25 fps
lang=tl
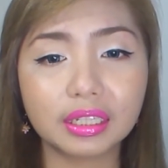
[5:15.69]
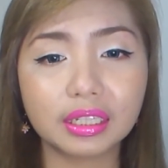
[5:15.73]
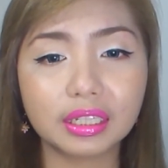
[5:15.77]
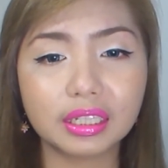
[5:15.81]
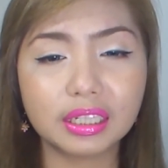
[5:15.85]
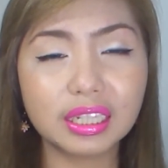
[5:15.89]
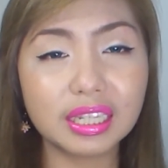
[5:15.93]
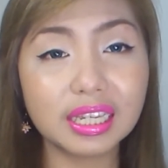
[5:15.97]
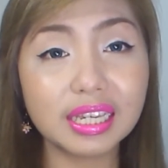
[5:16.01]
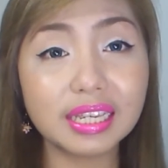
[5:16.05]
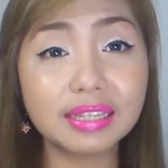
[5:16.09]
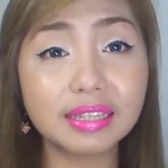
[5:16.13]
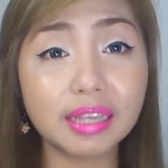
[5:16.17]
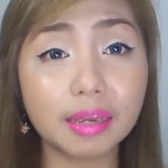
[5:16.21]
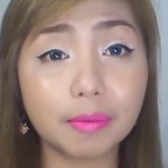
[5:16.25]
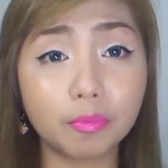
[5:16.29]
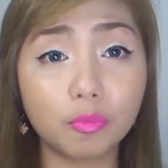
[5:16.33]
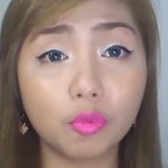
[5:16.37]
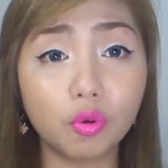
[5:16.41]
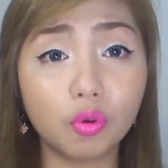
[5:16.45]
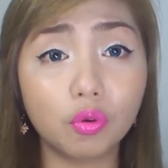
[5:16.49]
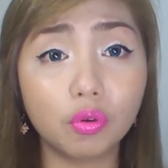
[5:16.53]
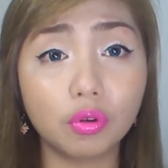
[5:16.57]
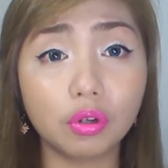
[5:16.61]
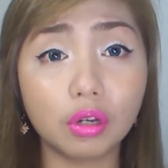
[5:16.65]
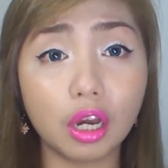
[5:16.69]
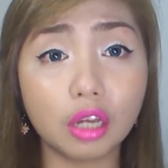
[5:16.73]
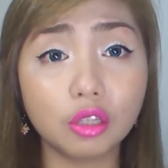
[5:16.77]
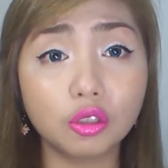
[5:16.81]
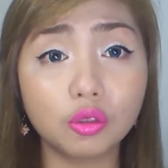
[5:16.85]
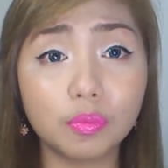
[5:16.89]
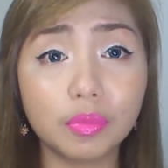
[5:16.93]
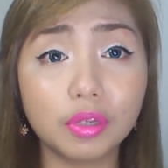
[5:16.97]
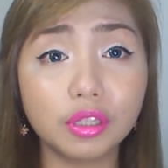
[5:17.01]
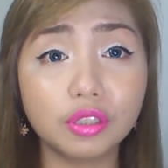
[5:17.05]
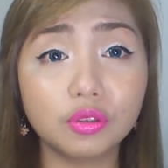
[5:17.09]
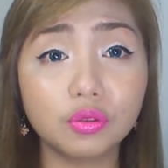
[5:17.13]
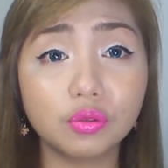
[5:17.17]
iniisip kung
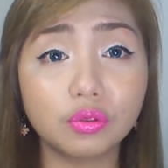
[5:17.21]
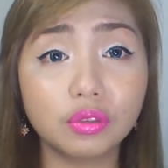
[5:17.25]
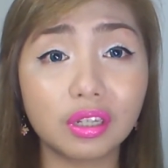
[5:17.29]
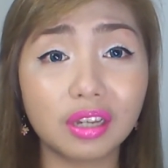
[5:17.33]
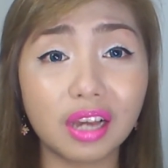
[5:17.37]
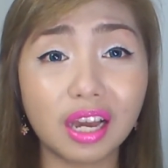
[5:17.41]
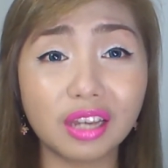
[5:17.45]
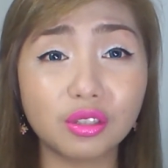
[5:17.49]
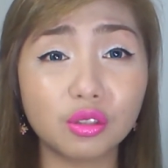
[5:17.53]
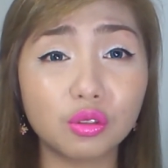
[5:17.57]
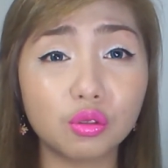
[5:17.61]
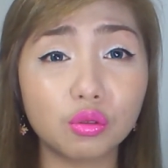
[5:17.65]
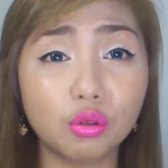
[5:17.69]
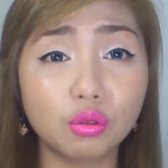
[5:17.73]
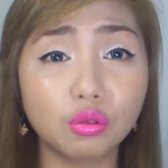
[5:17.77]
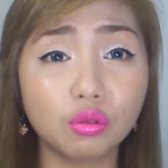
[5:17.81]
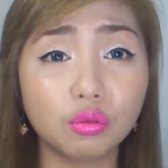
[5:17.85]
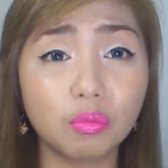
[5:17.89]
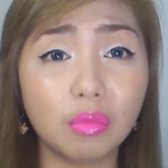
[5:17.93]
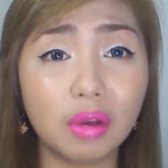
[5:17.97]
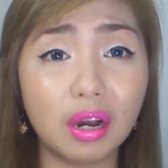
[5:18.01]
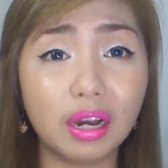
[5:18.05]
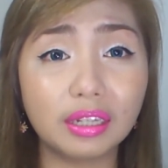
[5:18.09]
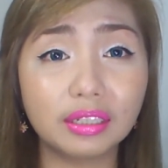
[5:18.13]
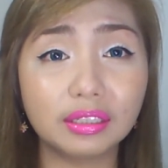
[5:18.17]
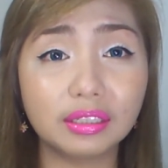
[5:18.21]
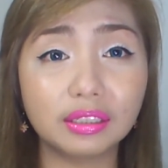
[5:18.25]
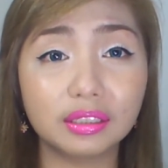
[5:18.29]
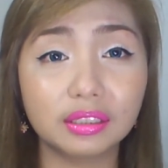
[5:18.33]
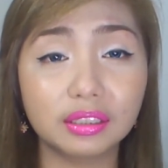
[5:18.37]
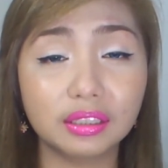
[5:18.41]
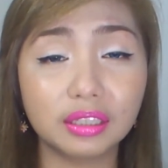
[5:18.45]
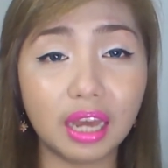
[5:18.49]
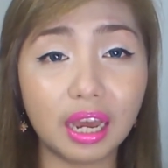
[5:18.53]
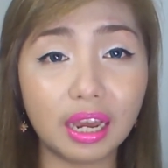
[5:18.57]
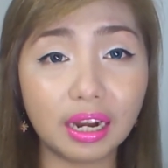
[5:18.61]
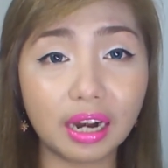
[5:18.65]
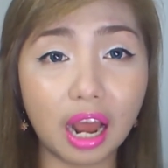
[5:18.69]
ano man yung nagastos ko nung mga
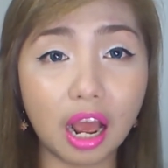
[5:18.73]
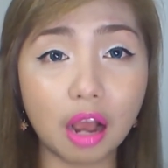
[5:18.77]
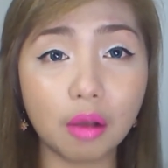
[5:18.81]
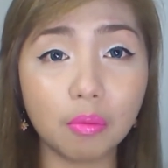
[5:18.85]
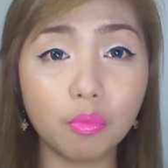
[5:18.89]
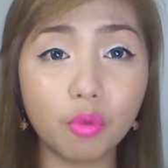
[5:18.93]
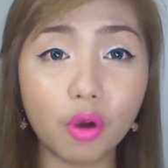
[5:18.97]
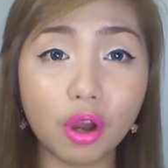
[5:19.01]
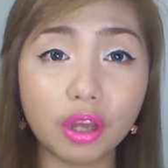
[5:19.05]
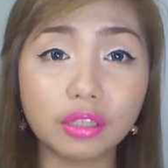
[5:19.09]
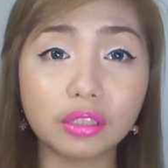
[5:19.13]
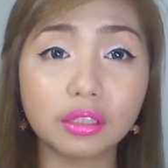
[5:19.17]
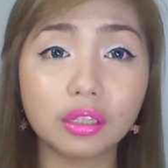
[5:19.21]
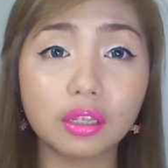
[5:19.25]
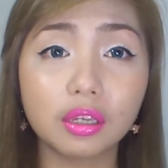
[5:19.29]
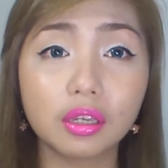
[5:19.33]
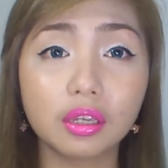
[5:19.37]
nakaraang buwan.